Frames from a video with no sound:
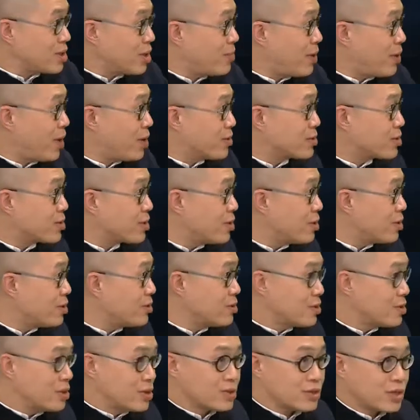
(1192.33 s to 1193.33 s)
校泡
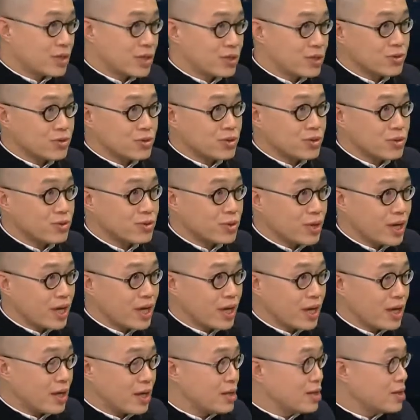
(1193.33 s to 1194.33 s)
妞，踢足球
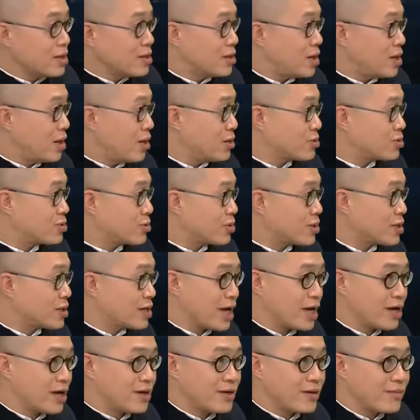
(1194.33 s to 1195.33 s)
队，然后去
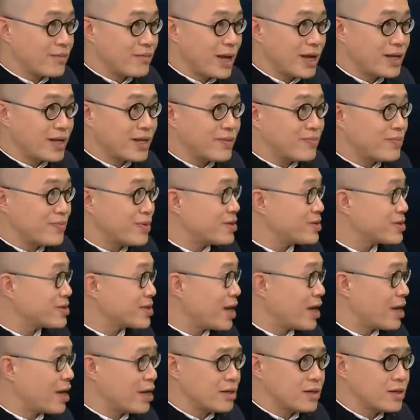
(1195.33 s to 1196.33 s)
看曼联比
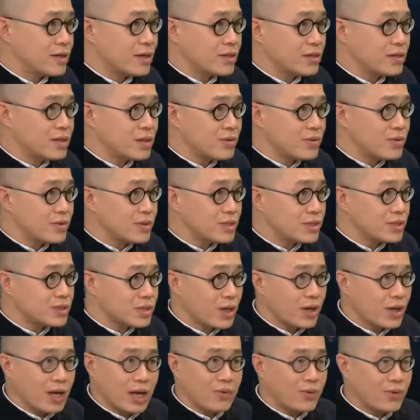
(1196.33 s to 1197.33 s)
赛，跟英国
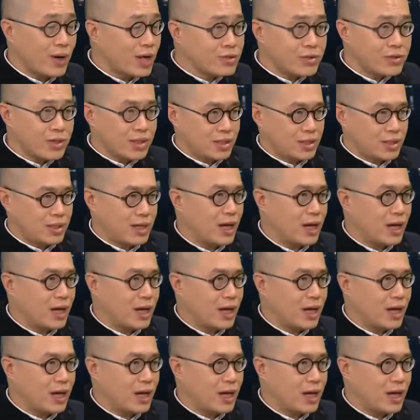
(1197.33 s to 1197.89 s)
小孩完全一